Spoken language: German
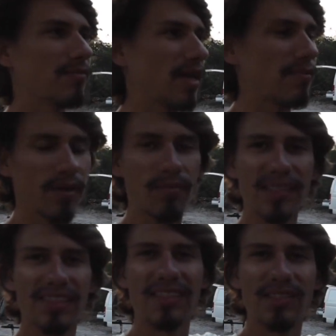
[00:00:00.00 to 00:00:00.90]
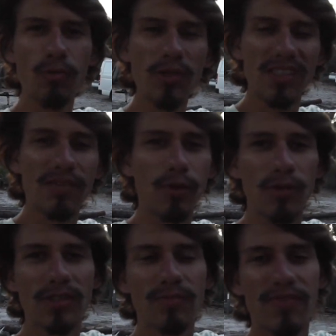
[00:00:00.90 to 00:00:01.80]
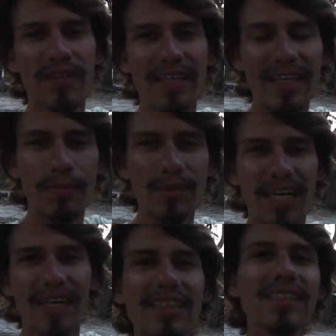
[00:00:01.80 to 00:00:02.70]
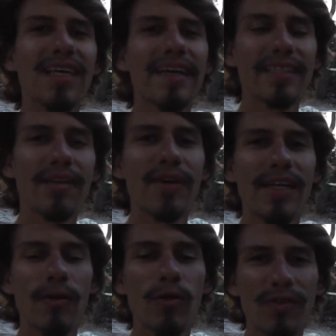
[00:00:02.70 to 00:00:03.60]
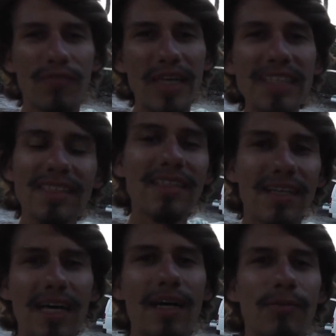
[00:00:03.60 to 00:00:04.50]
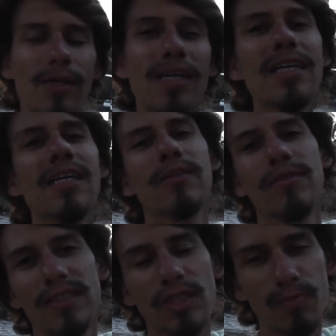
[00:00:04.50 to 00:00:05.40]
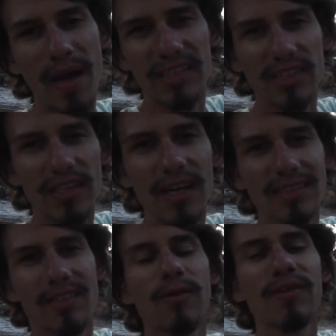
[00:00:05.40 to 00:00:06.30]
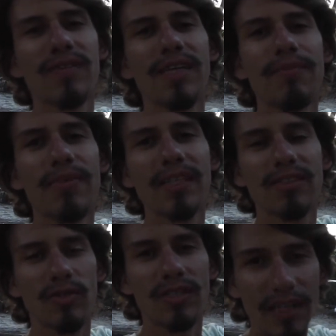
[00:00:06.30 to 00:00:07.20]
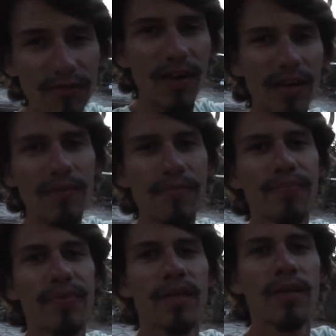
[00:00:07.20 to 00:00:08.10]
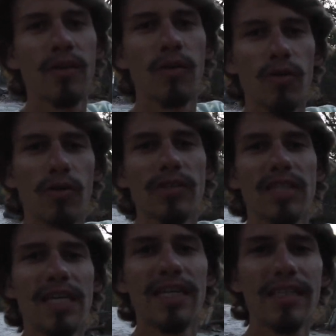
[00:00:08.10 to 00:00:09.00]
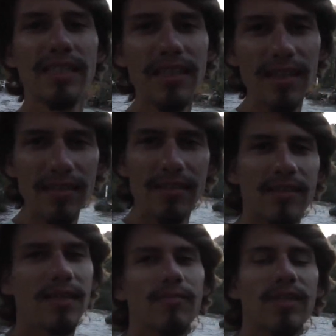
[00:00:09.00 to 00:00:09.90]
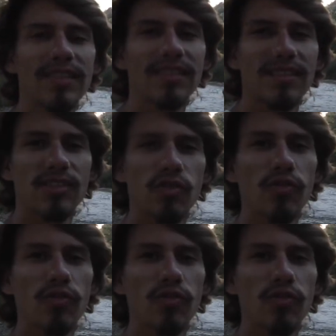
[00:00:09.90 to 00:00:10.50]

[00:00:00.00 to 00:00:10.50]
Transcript: einem Campingplatz gesucht. Der wurde uns bei Wikicamps angezeigt. Da ne, wäre der auch gewesen. Aber durch die gesperrte Straße konnten wir eben nicht dorthin fahren. Und hier haben wir jetzt einen ganz